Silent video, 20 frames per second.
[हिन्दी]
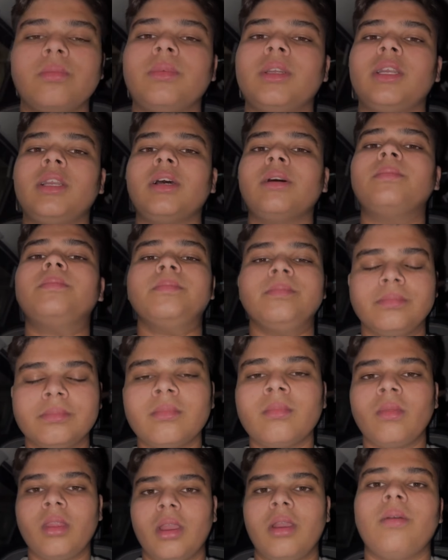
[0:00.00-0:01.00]
मतलब
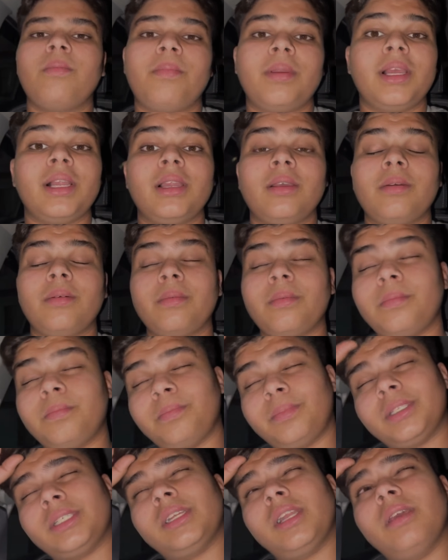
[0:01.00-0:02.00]

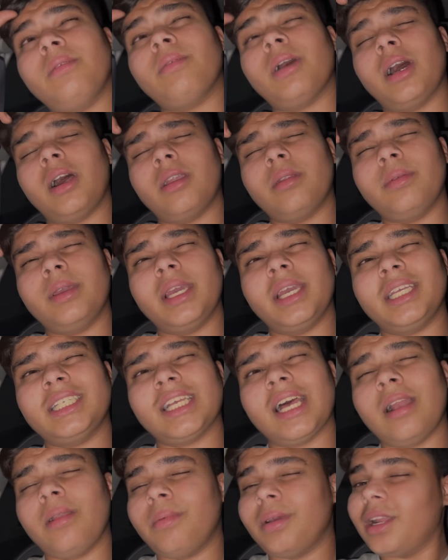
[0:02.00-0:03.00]
पिछली बार भी एक
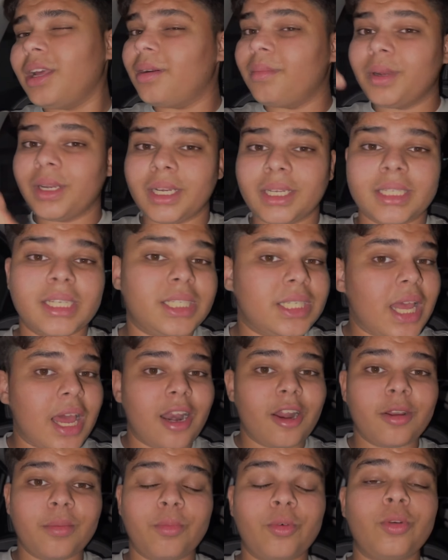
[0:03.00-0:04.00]
साल पहले हम गए थे
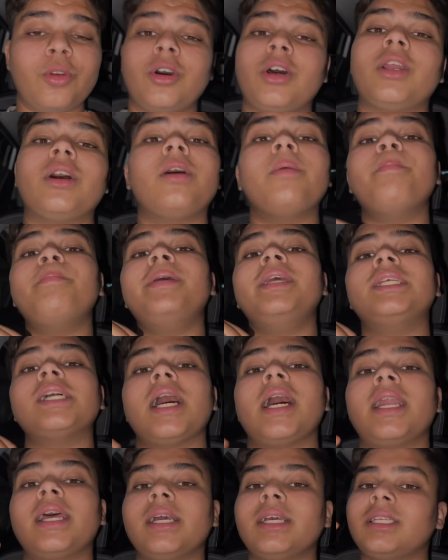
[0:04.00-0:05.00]
सारंगपुर और अब भी
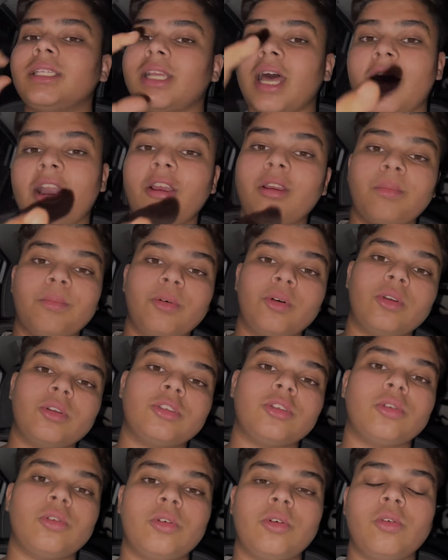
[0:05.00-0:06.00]
जा रहे हैं सारंगपुर
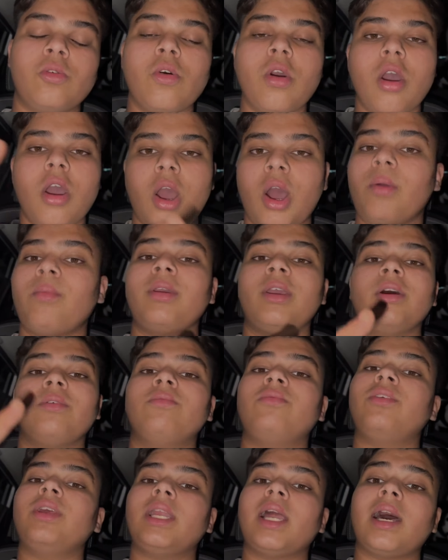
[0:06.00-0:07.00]
सो अभी हम
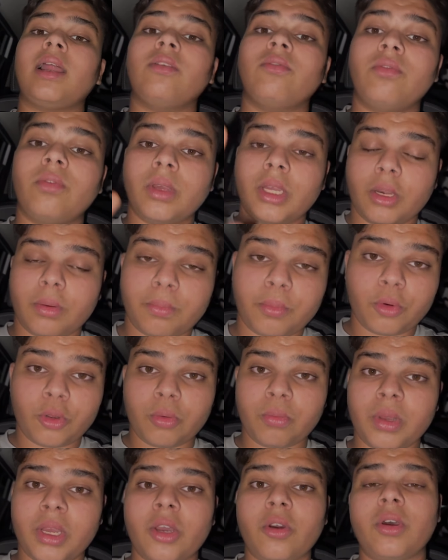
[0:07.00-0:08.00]
फिलहाल वीरपुर
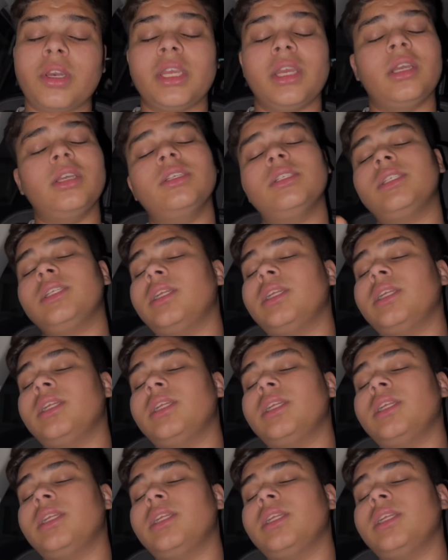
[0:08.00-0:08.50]
में और यहीं